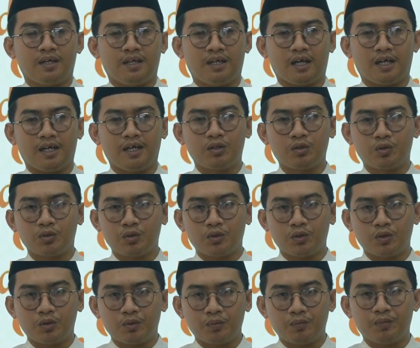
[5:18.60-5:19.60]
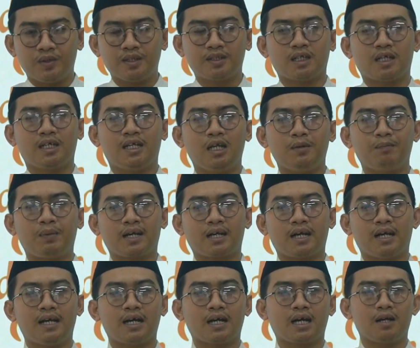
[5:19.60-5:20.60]
yang itu bisa dilipat
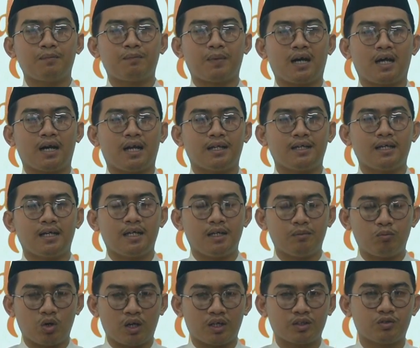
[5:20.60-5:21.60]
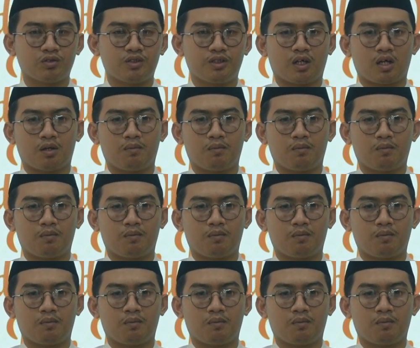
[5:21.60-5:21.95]
gandakan pahalanya di bulan suci